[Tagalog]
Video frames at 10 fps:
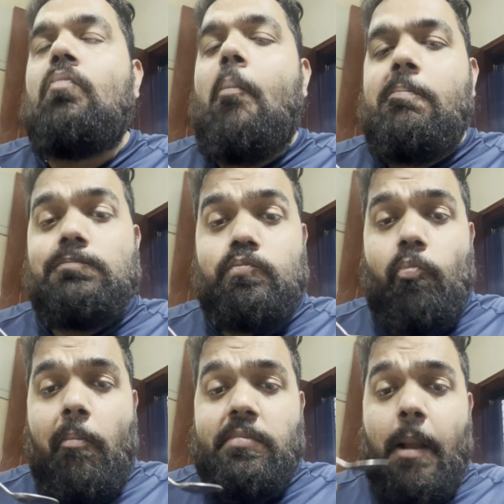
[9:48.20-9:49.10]

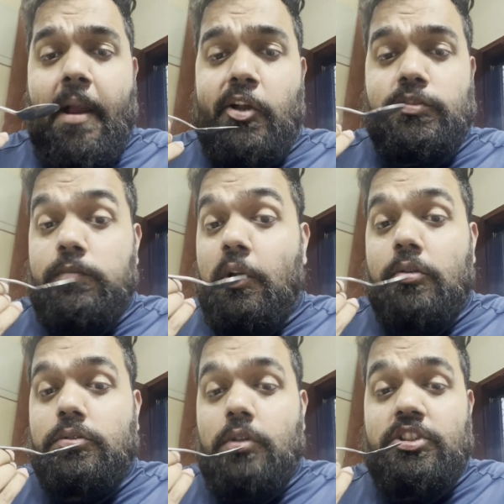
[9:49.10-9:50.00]
Mm,
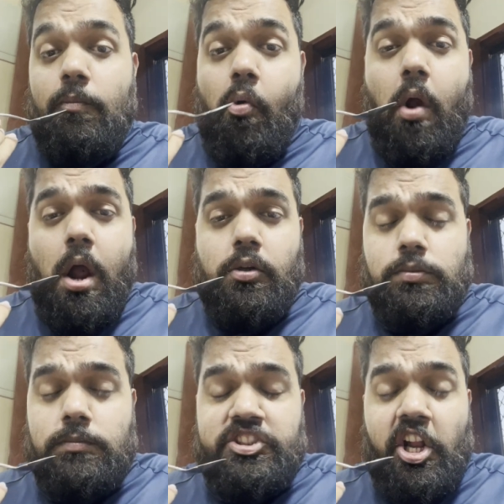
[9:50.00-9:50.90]
namekos-mekos ko na sa bunga ko.
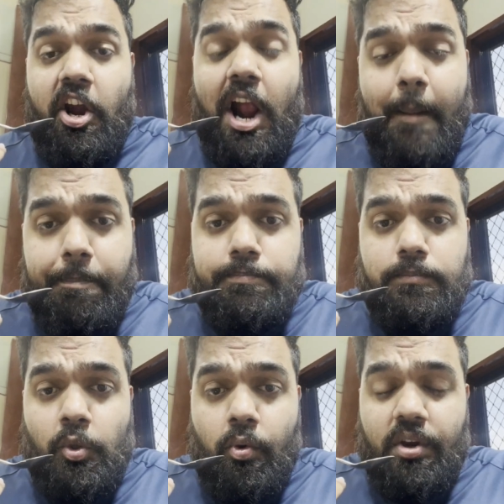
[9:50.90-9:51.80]

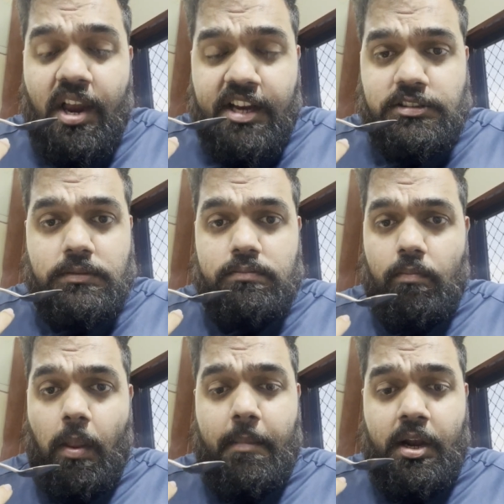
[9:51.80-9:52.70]
Masarap yung cake
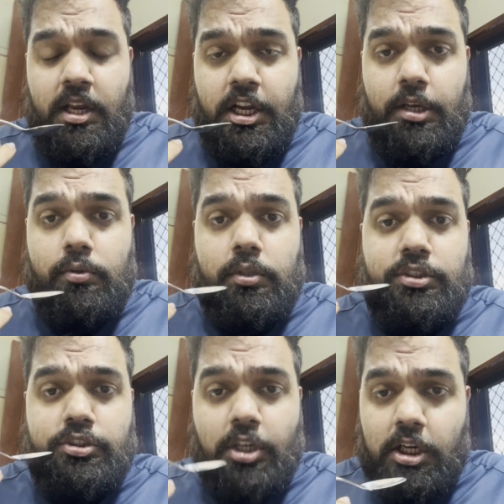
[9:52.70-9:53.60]
na binigyan ko
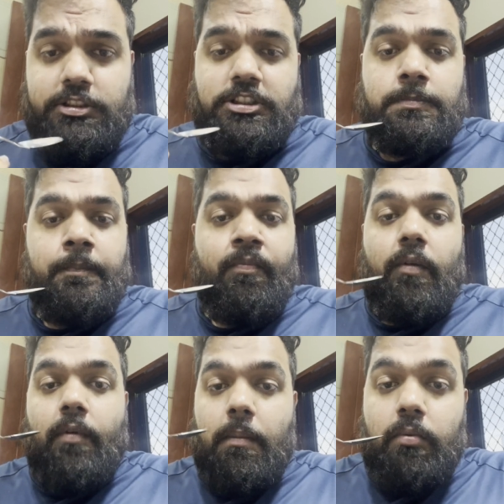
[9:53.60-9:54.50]
at Charles
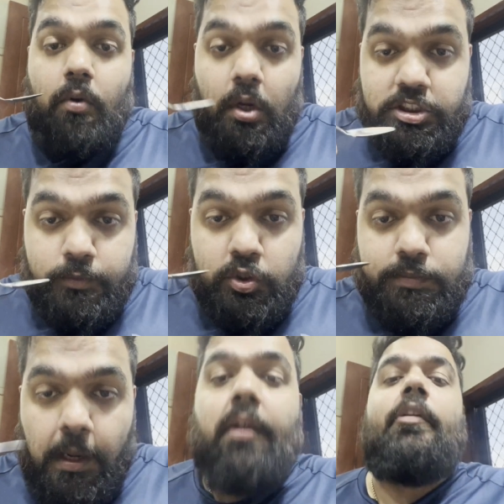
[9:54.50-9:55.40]
from Cosmos
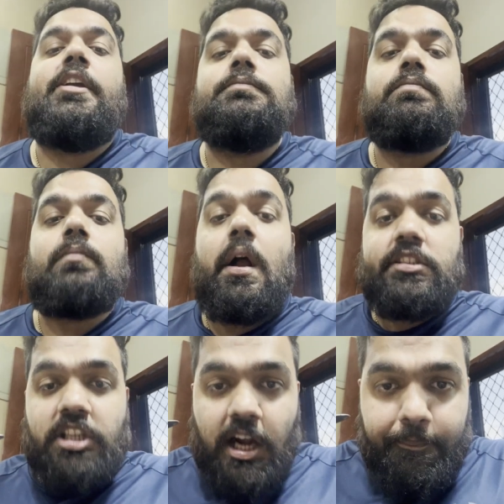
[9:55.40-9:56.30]
Bakery.
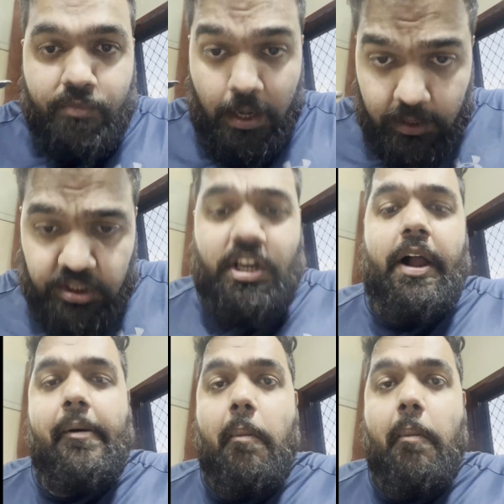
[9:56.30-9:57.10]
Masarap talaga siya.